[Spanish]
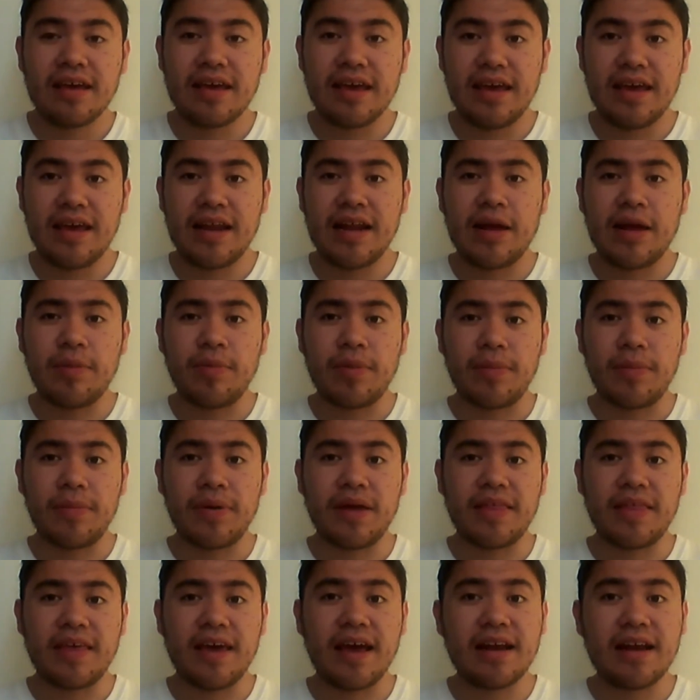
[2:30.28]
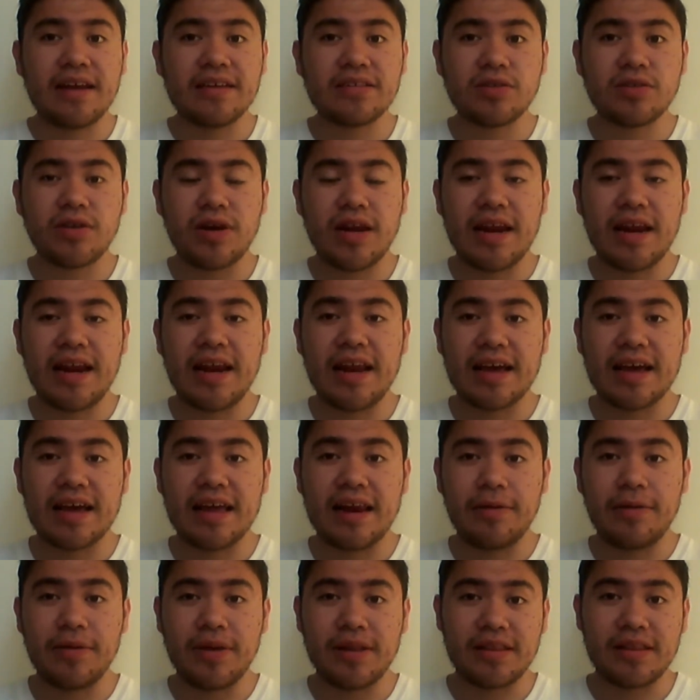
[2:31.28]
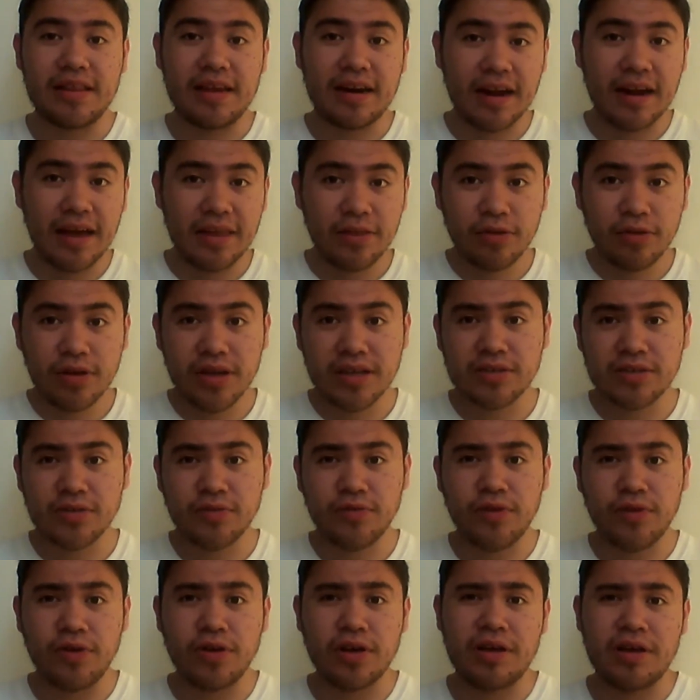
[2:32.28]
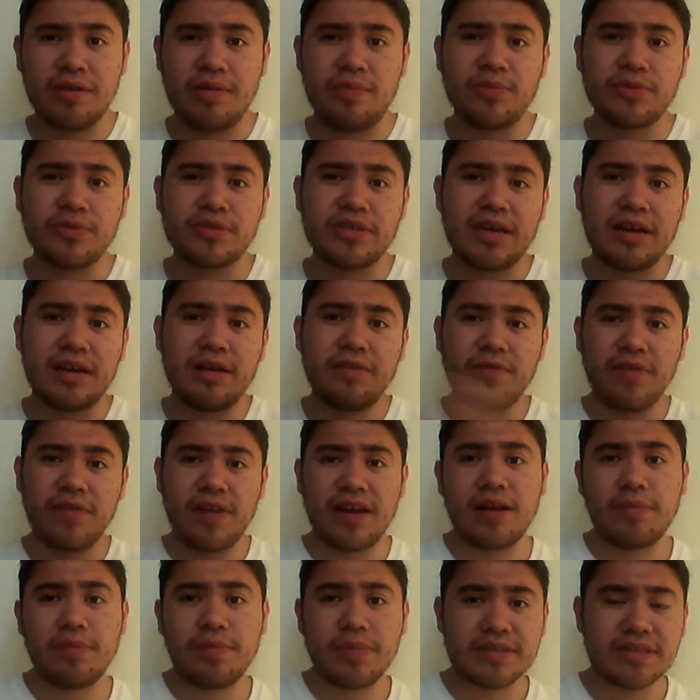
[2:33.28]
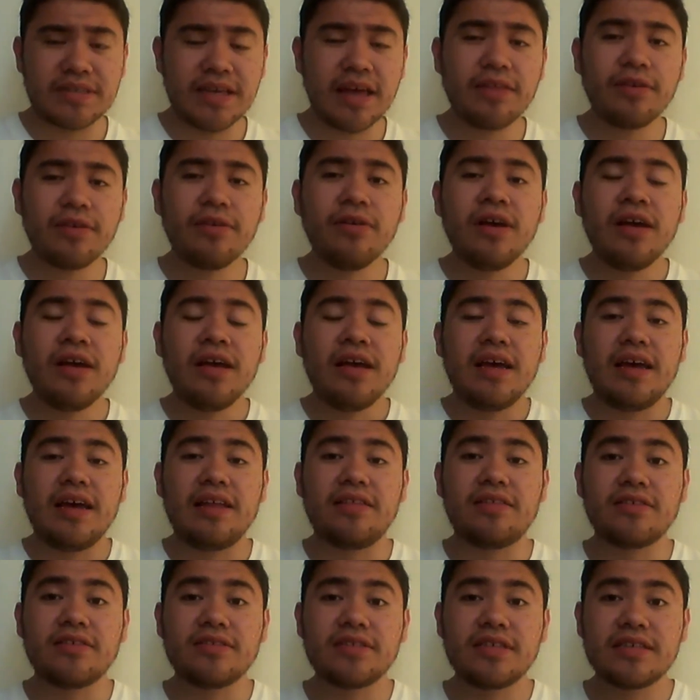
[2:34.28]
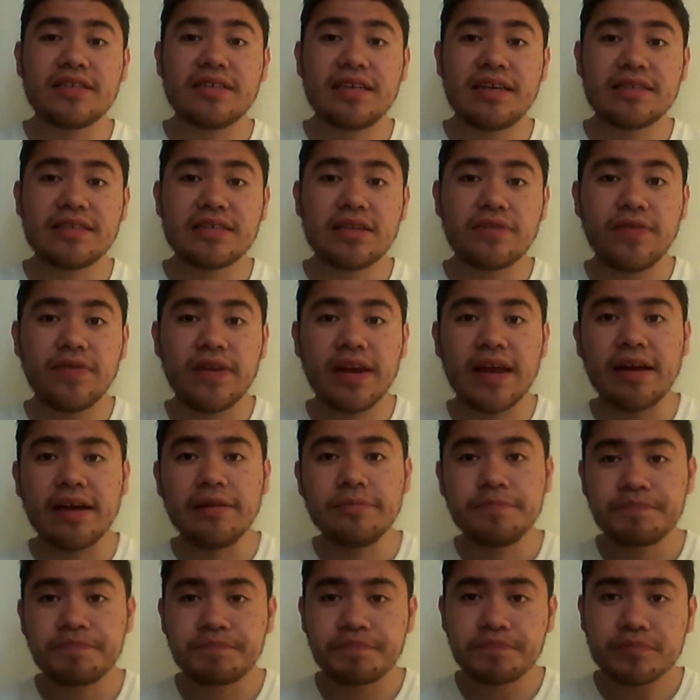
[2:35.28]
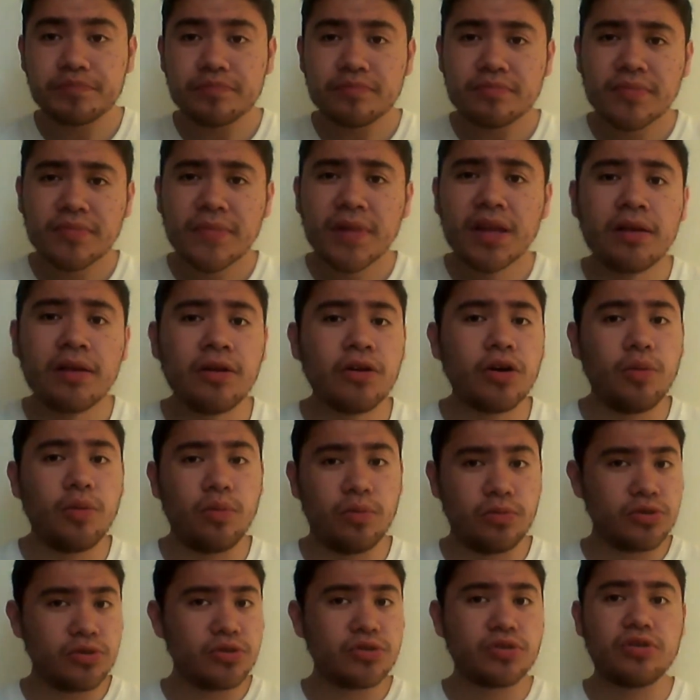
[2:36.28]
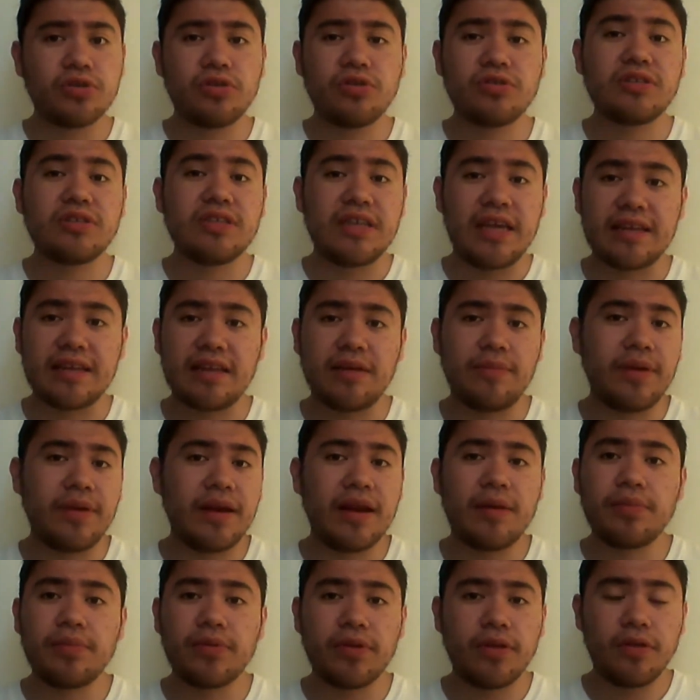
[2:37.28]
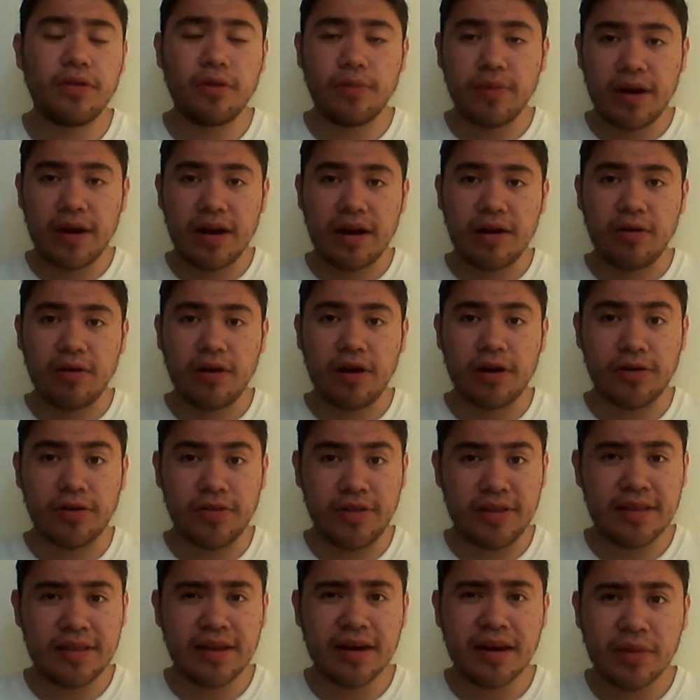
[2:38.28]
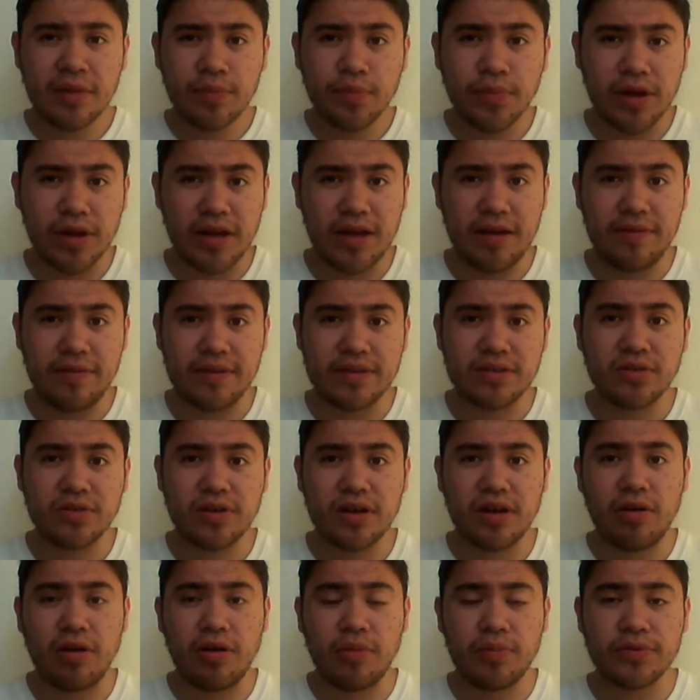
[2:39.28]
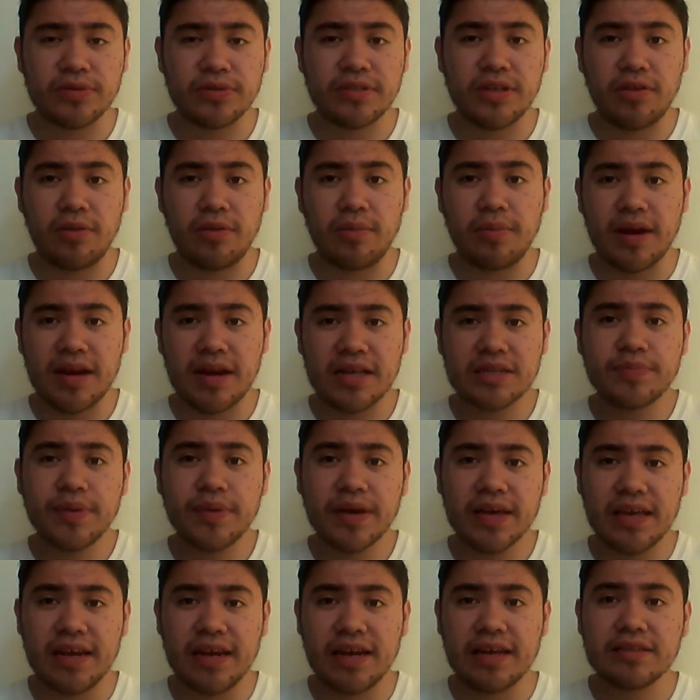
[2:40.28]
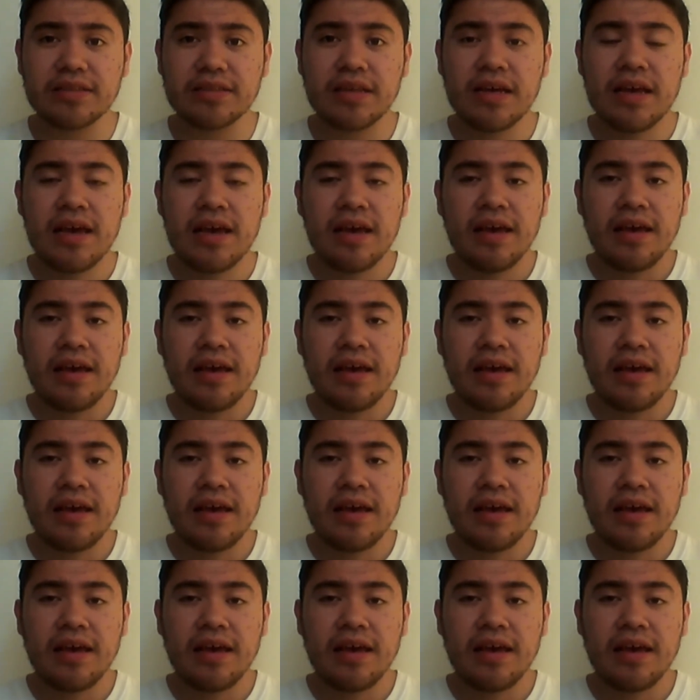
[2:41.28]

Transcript: que la mamá de Allison era la que la había enterrado, y eso fue lo que vimos en el final pasado, entonces en este final como muchos otros ya también han podido ver a lo largo de internet porque he visto que lo han posteado en varias páginas.